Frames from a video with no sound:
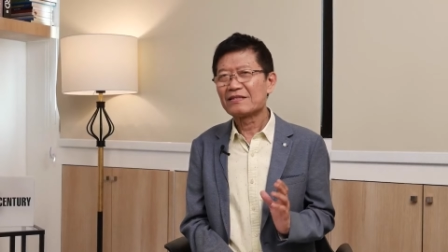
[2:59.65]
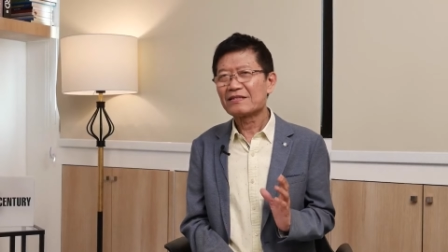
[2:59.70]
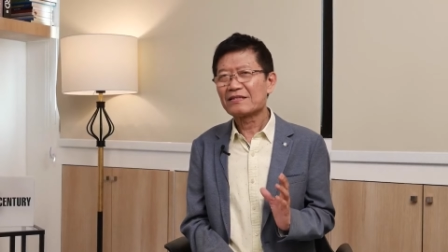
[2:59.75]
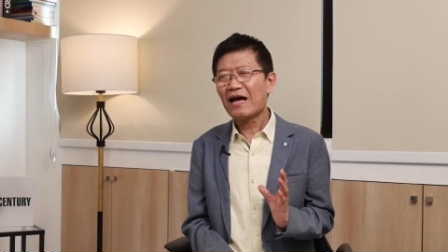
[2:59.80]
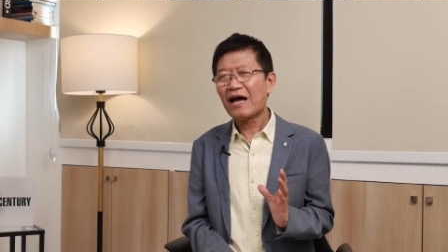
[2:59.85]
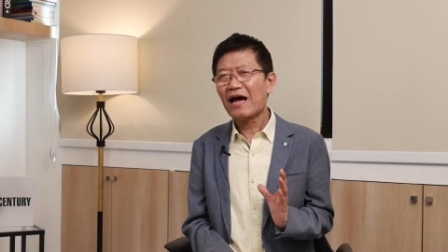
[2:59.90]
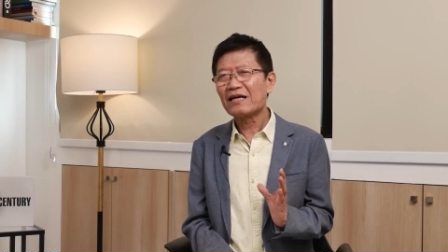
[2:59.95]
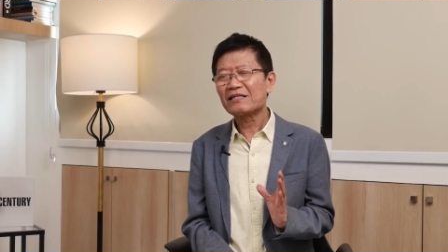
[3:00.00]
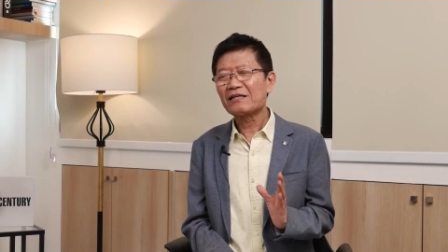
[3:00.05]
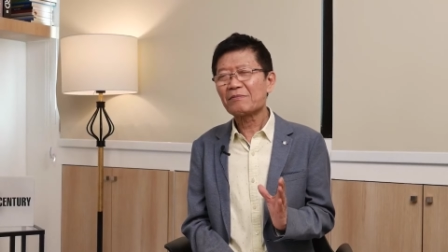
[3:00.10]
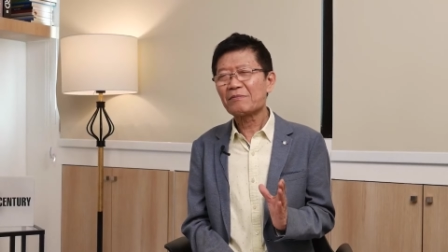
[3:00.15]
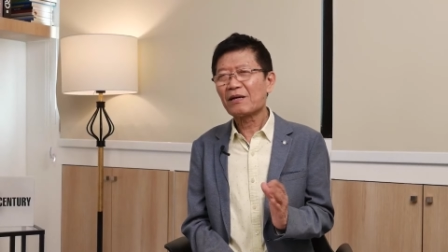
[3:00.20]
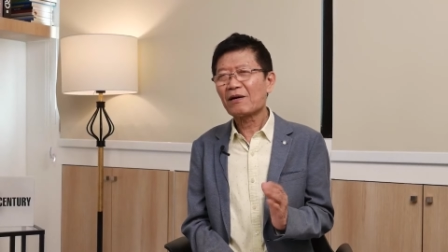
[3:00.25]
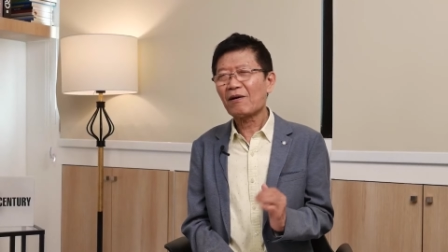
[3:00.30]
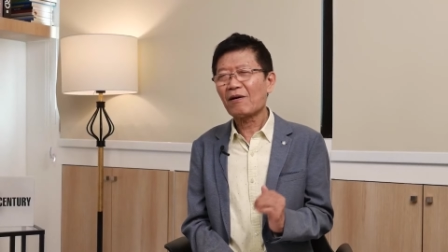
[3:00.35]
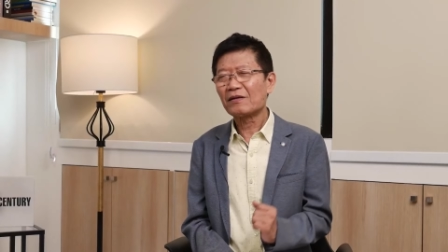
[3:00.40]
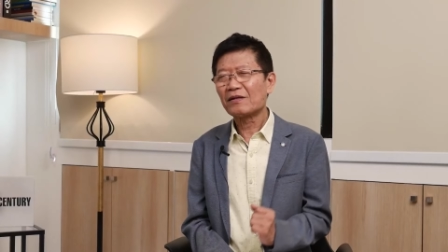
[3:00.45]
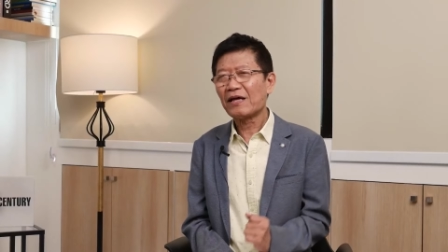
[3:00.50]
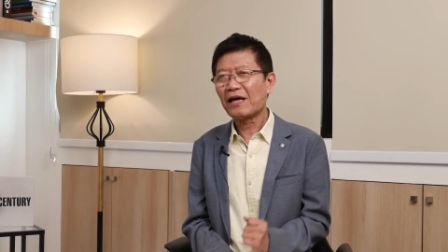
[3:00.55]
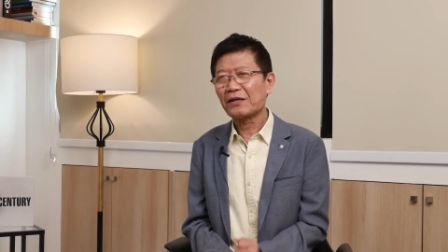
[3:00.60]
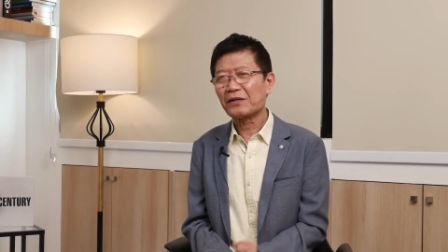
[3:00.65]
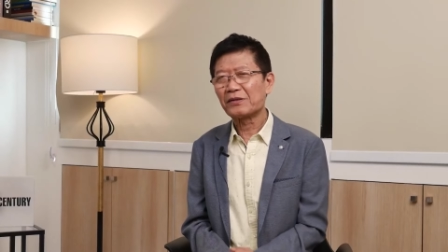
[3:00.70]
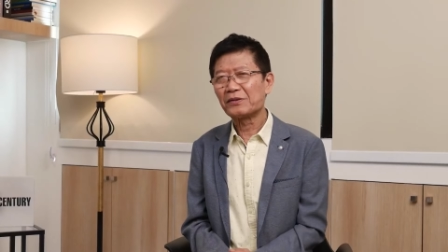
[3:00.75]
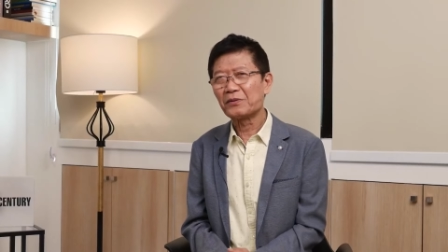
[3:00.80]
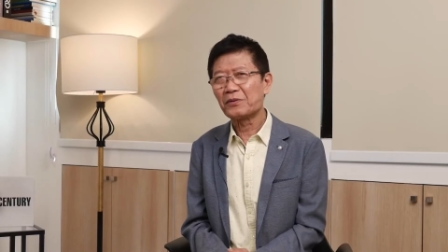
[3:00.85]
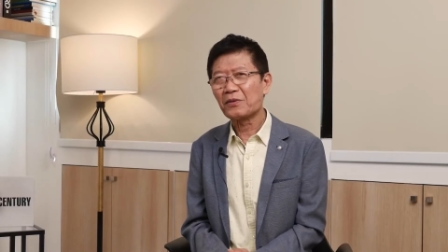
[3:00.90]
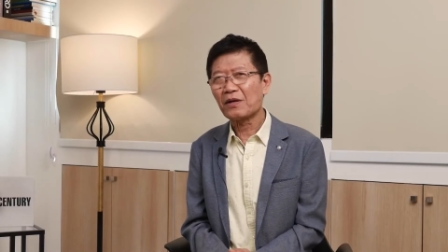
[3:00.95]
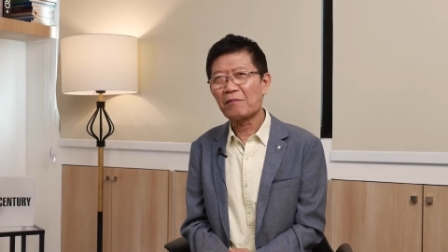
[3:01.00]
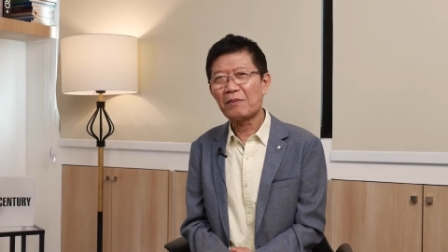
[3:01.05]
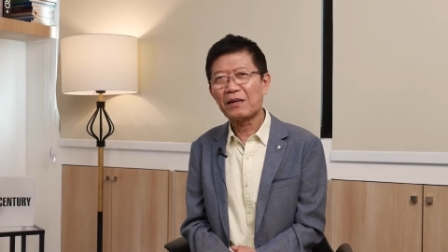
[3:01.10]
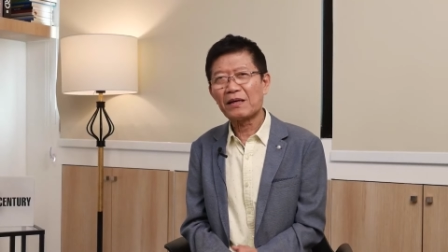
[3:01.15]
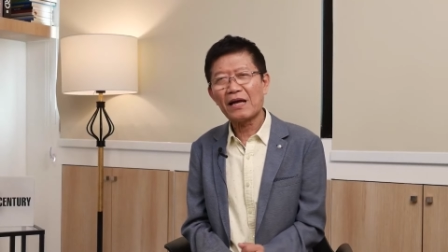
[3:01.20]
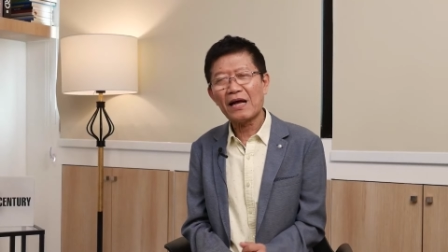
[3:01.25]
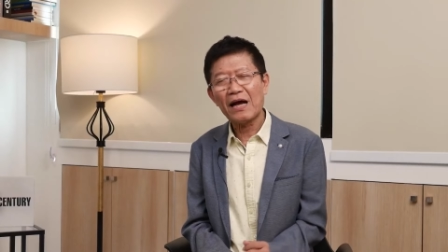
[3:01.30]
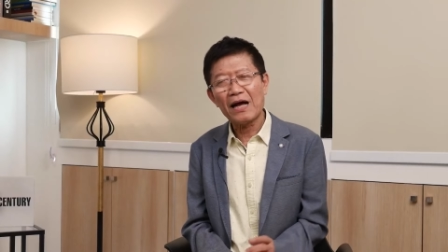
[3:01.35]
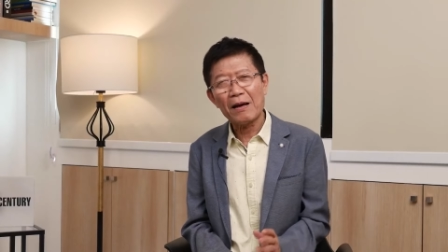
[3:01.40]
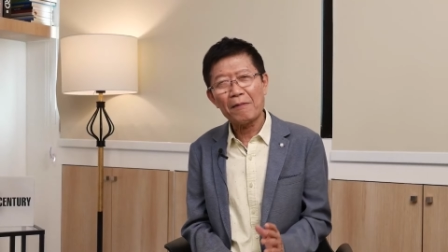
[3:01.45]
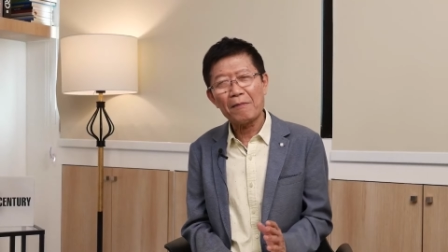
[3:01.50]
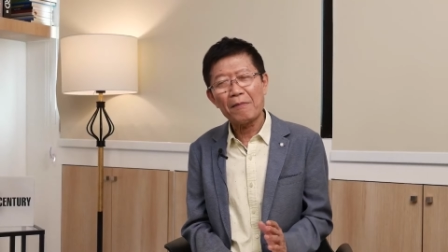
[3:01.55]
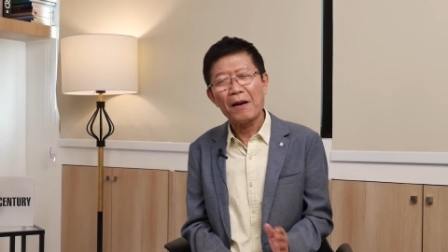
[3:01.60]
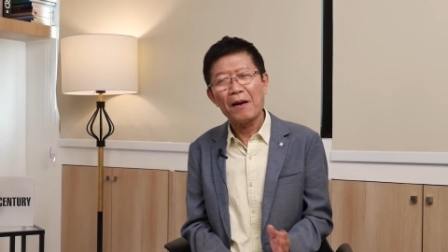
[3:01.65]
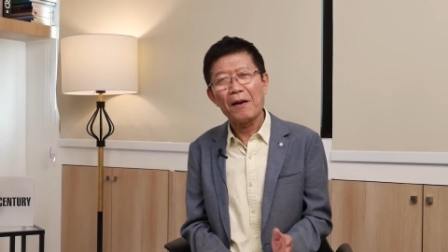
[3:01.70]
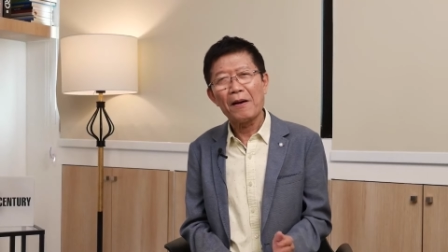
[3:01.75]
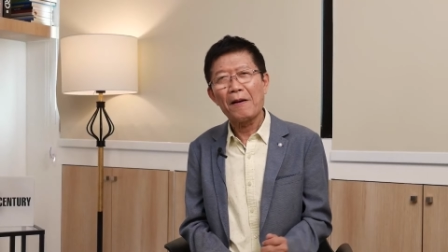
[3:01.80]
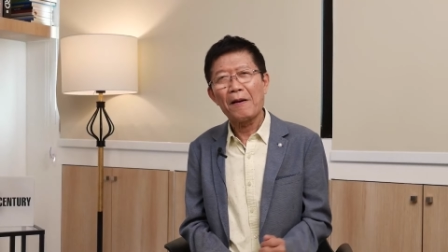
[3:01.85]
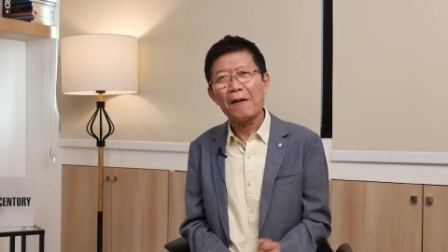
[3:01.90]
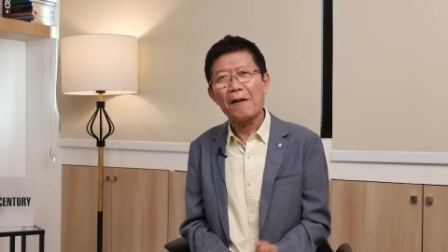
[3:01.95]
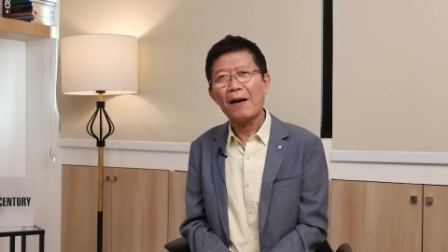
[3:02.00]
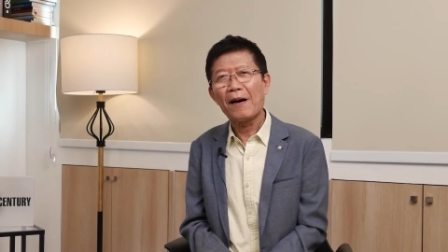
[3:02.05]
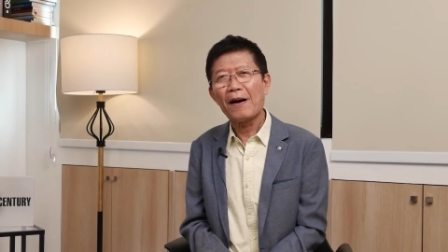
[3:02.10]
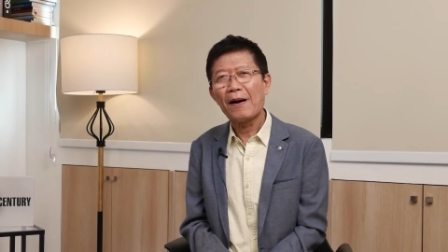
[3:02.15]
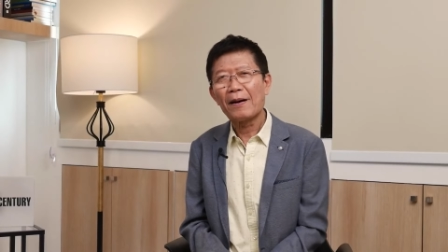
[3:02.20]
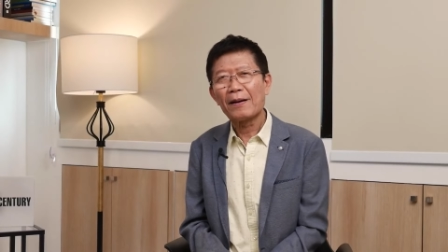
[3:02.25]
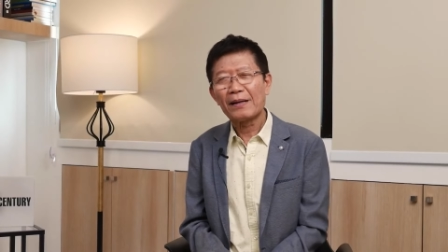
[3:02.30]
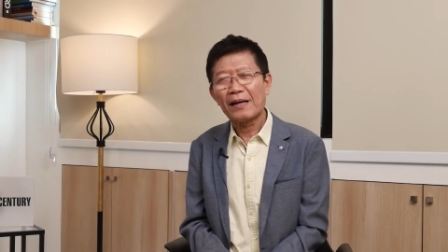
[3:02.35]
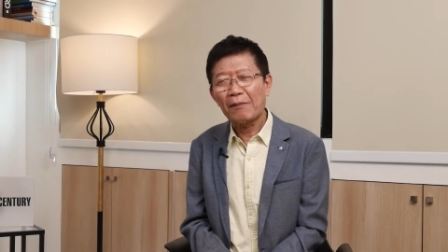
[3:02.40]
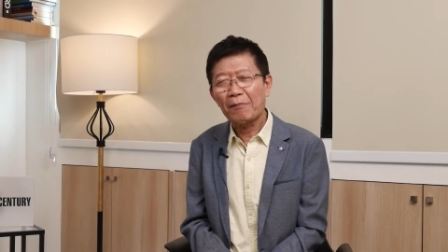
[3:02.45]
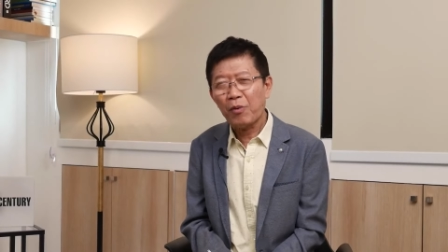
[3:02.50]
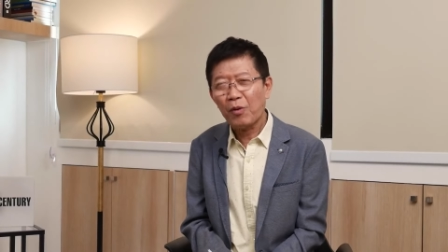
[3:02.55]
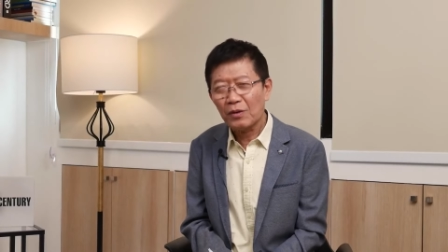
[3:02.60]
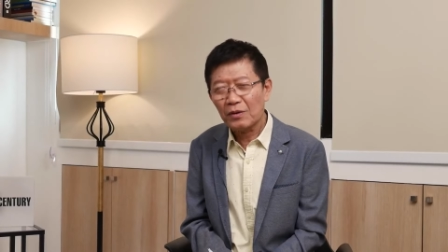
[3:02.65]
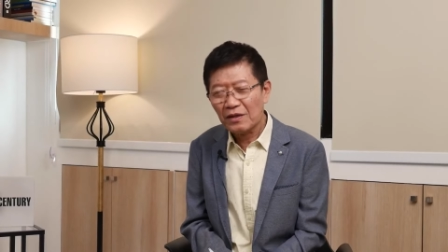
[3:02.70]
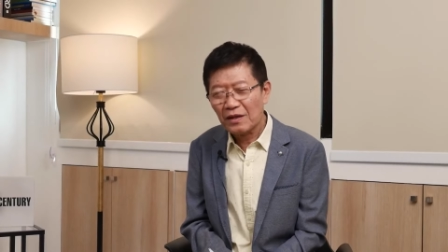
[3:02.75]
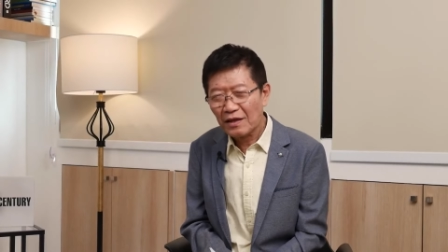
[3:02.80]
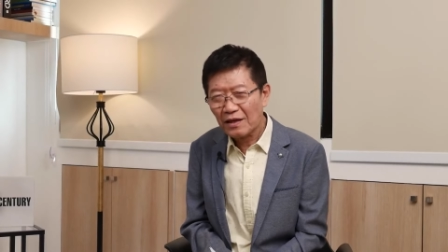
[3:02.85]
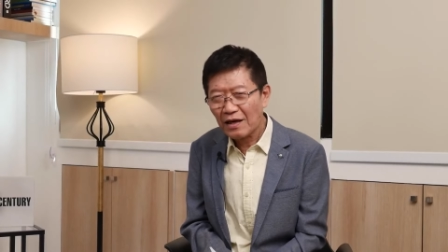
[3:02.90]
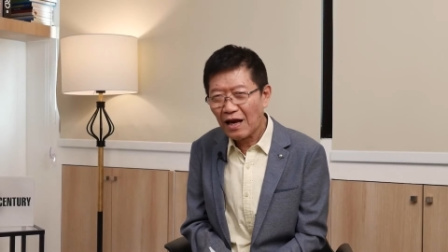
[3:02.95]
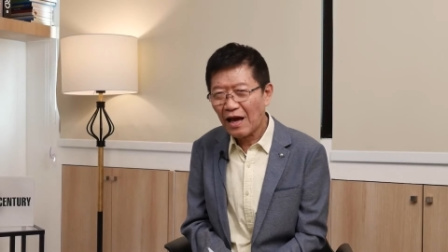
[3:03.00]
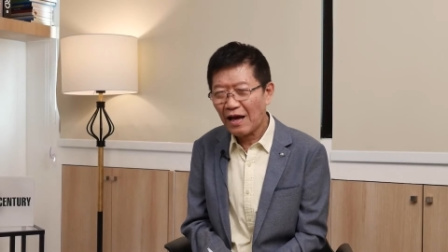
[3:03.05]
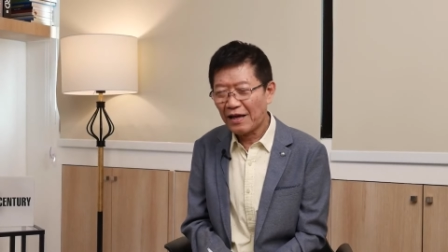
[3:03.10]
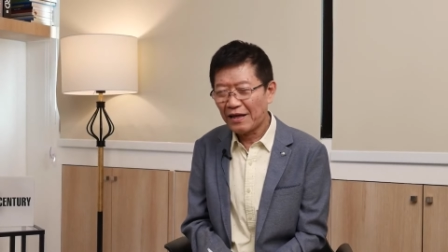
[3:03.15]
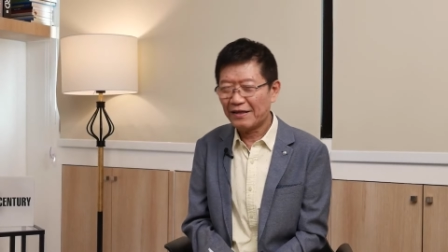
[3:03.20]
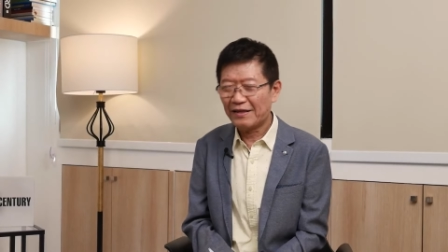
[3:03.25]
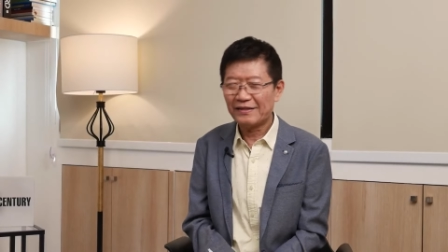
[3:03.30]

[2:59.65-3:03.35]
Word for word: ถ้าจะมีคอนแทคอยู่กับบรรดาในพลทั้งหลาย